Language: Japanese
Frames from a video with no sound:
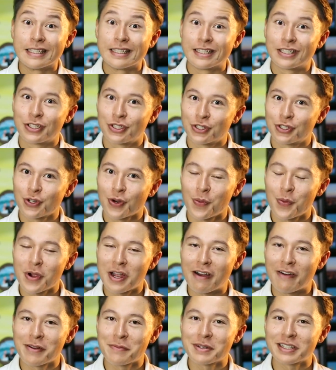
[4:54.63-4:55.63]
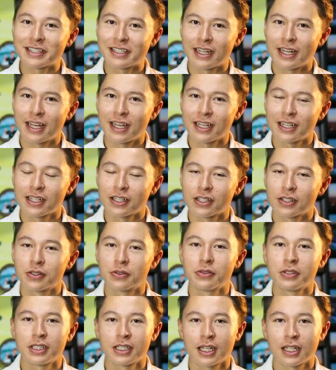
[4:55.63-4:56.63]
首相も変わりましたね。
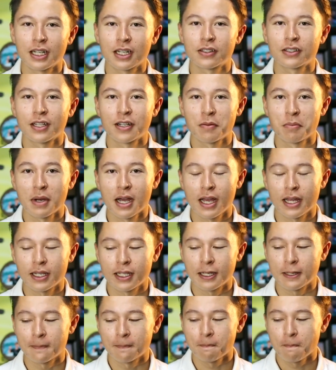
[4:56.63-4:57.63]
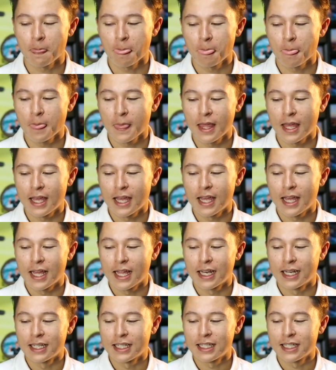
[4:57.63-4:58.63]
クイーンが亡くなる前に。
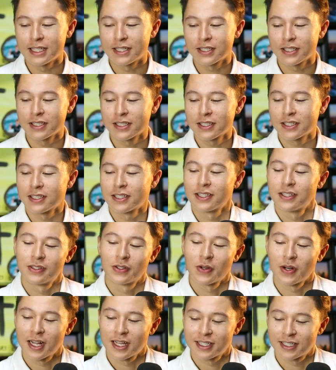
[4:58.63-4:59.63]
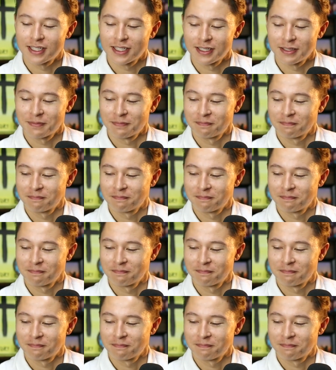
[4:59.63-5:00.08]
リズ・トラス。